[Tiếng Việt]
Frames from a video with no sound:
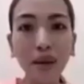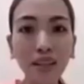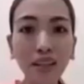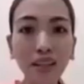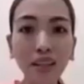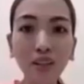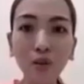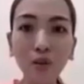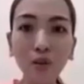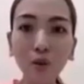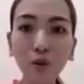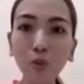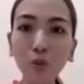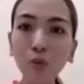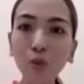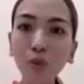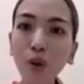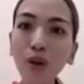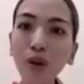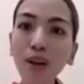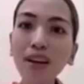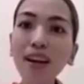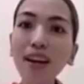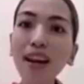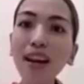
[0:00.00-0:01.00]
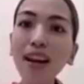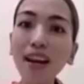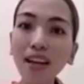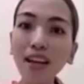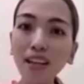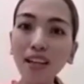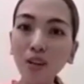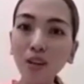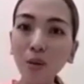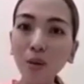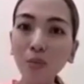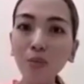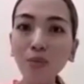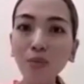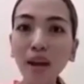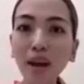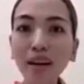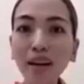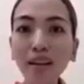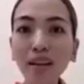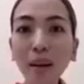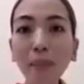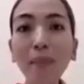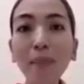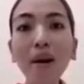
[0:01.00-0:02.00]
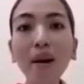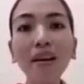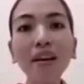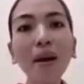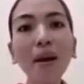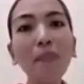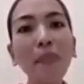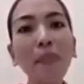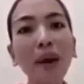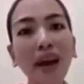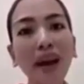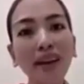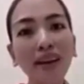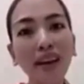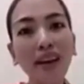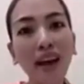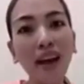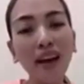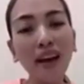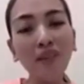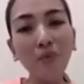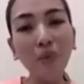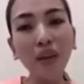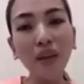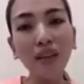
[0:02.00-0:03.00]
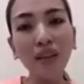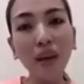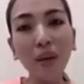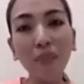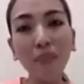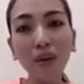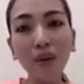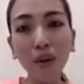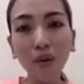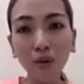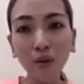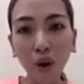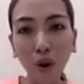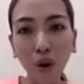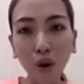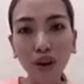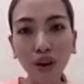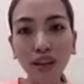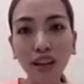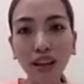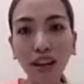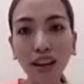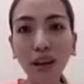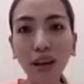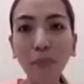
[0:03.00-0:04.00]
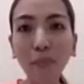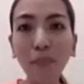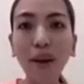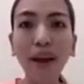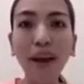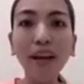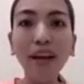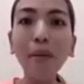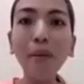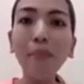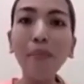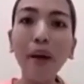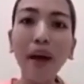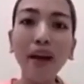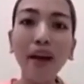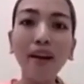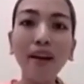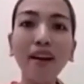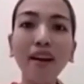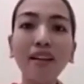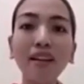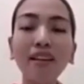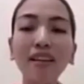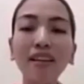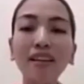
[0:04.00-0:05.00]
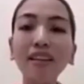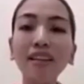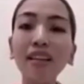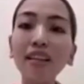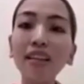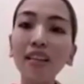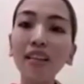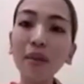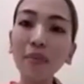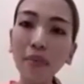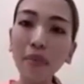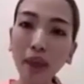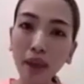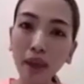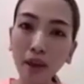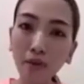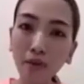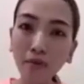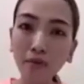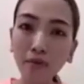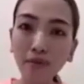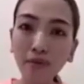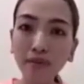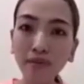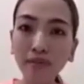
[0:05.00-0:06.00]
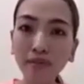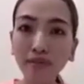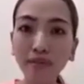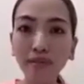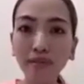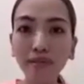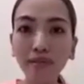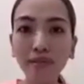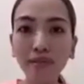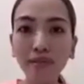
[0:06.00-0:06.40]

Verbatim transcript: Bản tin của chúng tôi đến đây là kết thúc. Cảm ơn các bạn đã quan tâm theo dõi. Hẹn gặp lại các bạn ở những tin tiếp theo.